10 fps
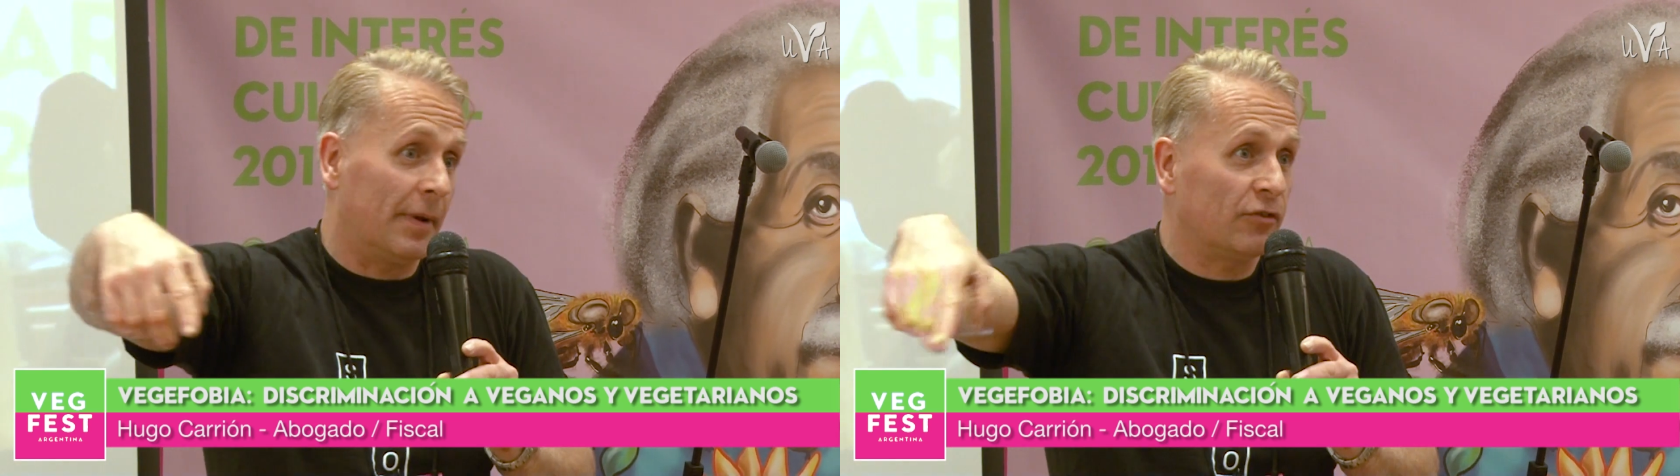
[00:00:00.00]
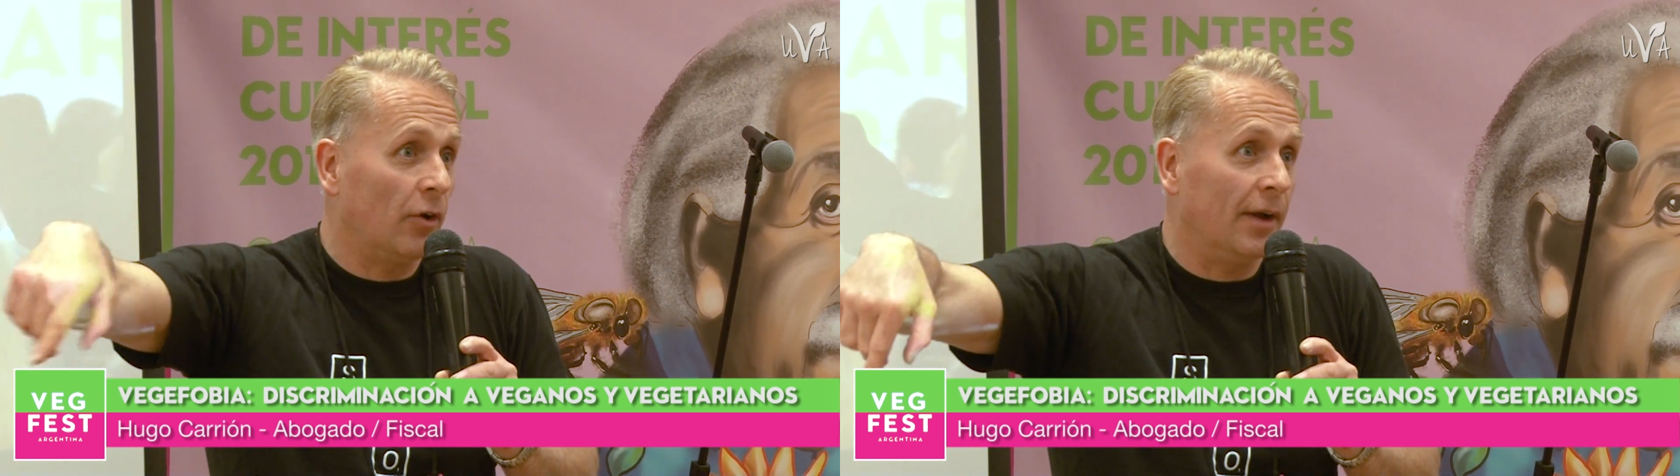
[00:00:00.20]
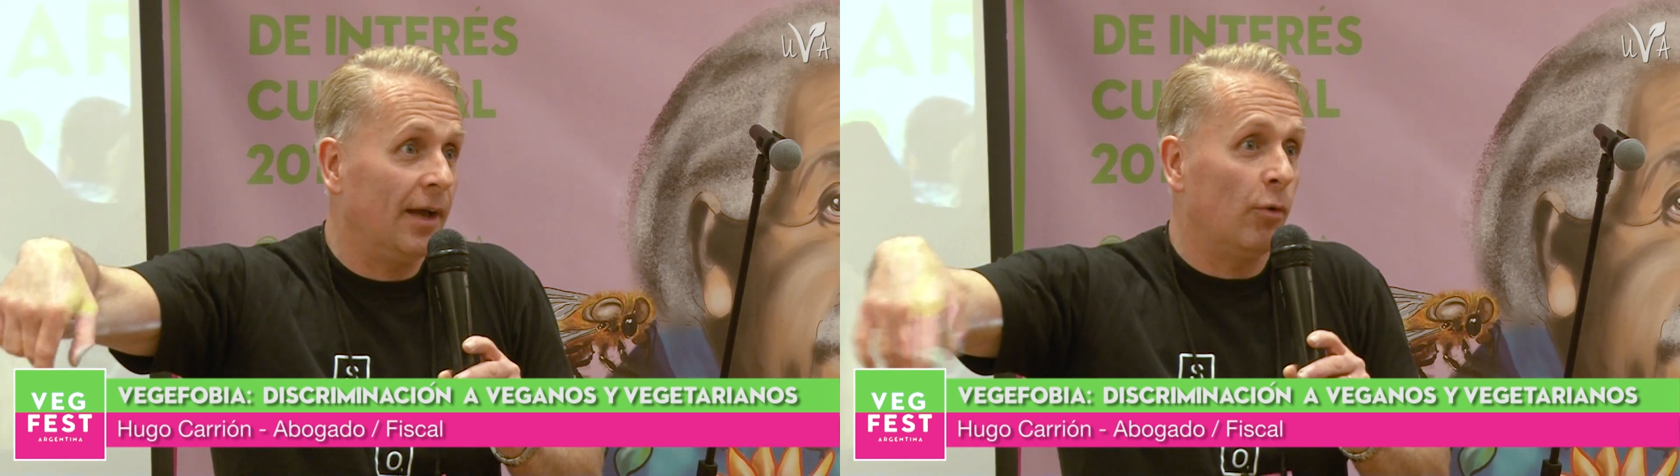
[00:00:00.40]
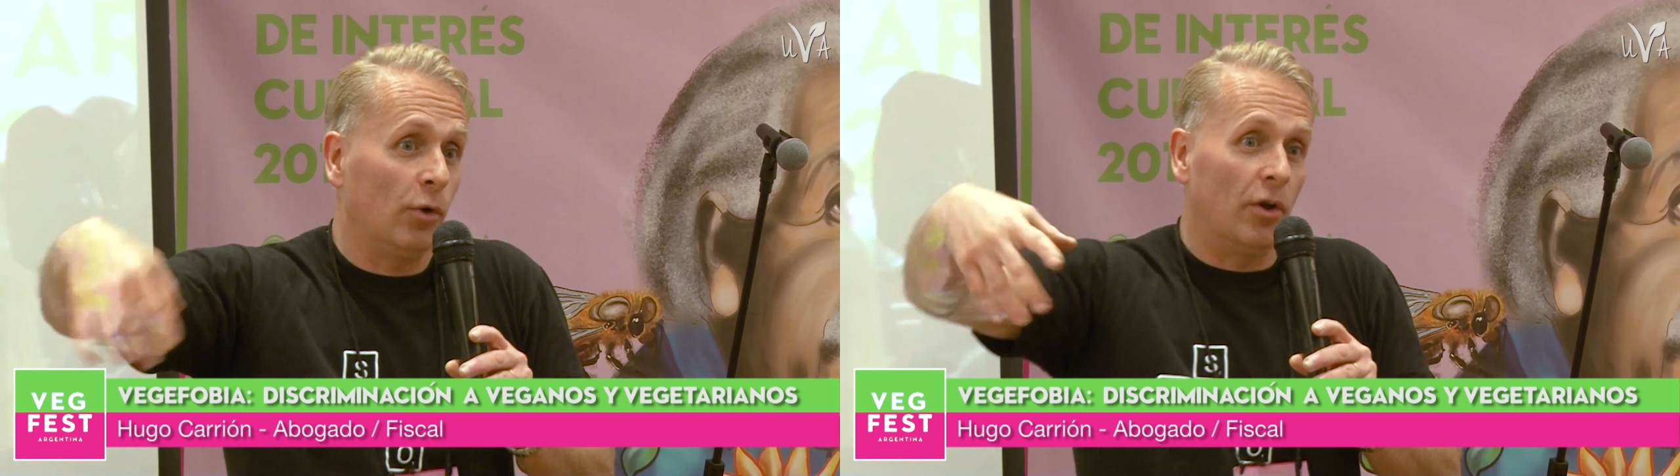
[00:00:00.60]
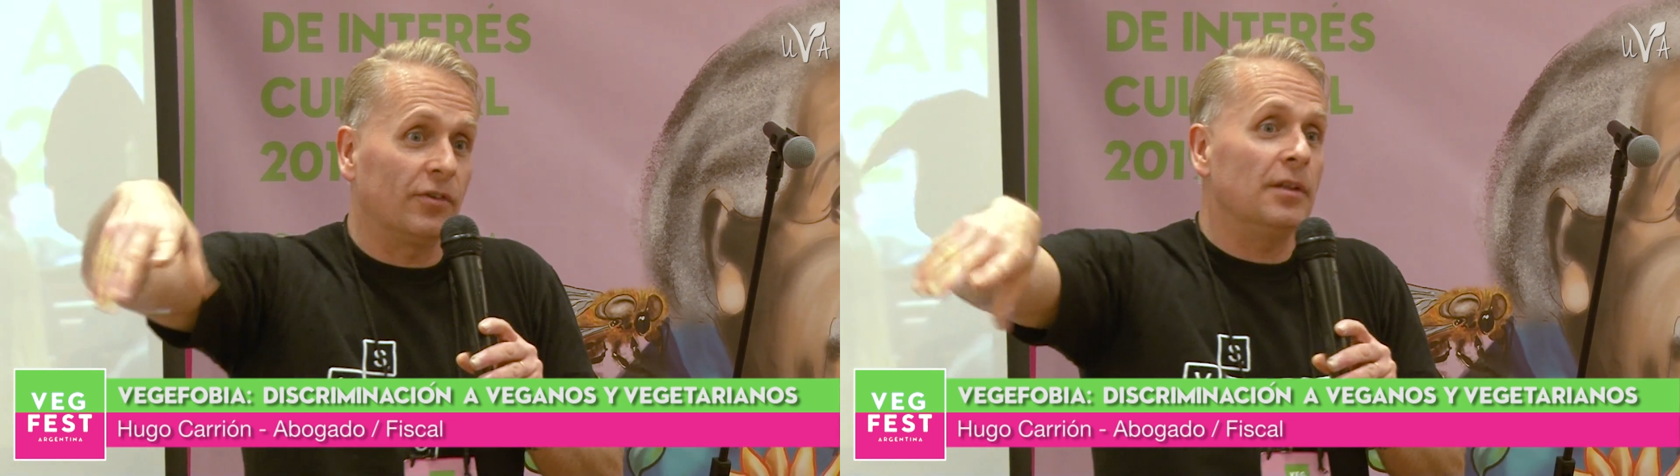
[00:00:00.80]
persona,
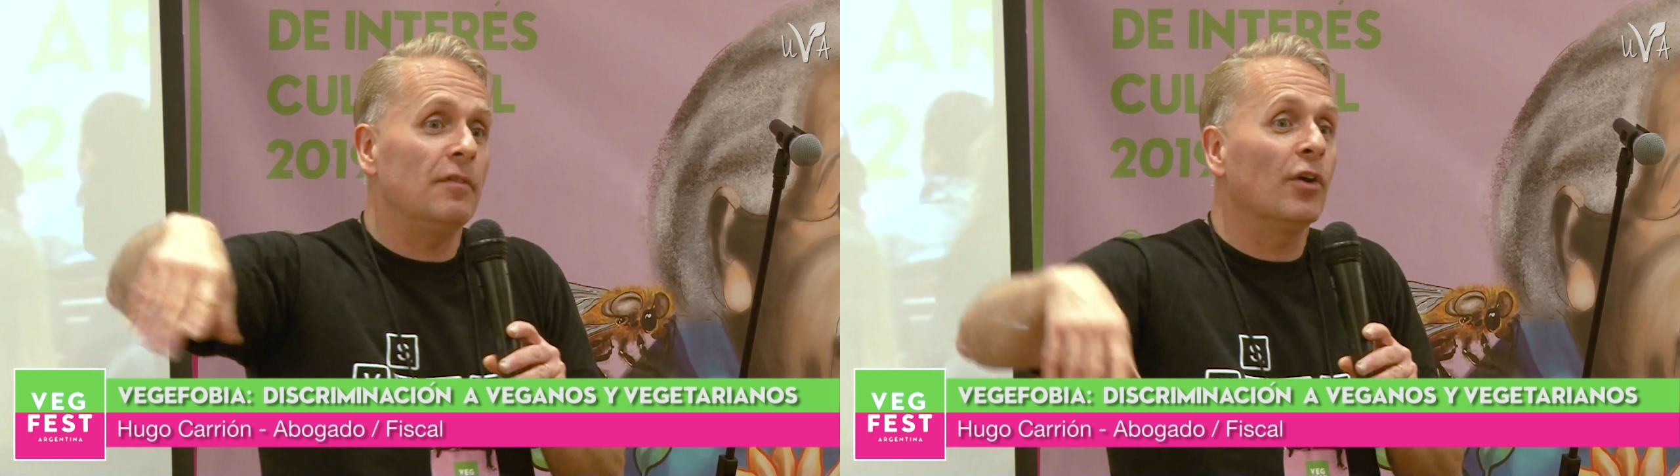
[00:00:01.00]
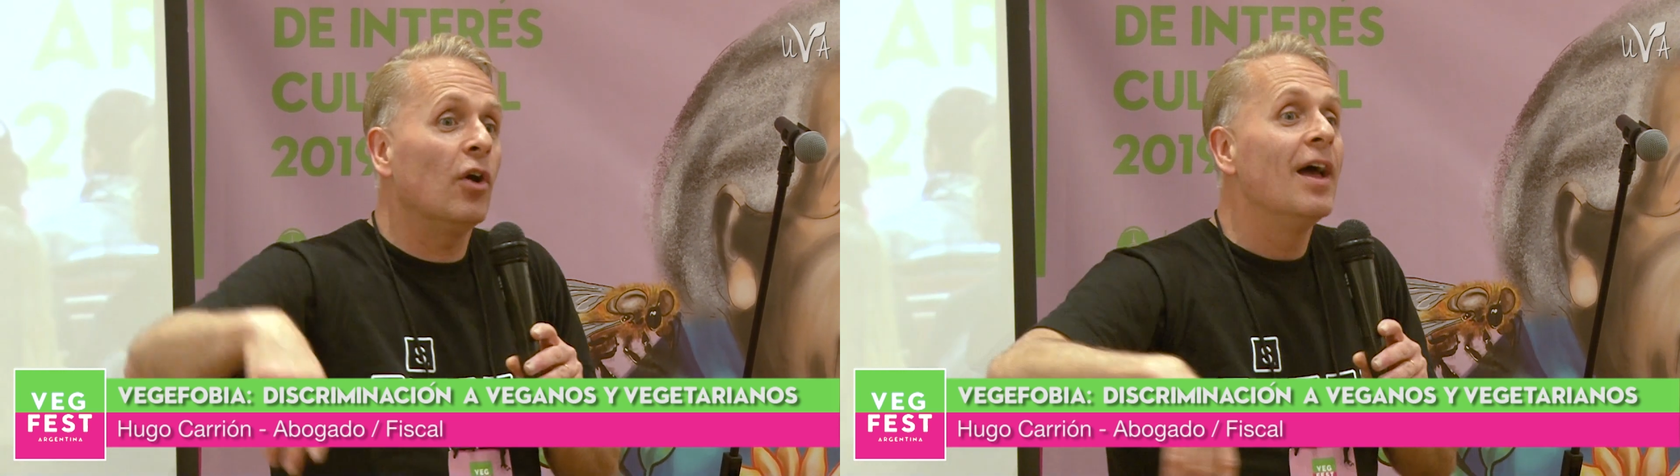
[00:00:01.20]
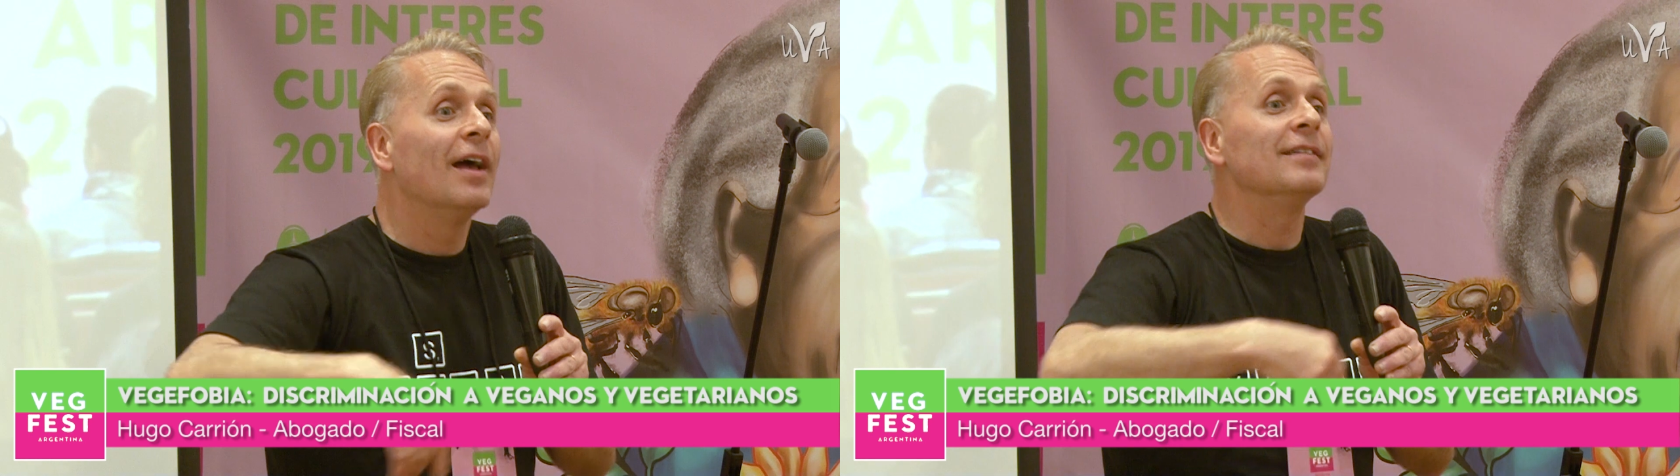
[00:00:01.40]
uno de los científicos,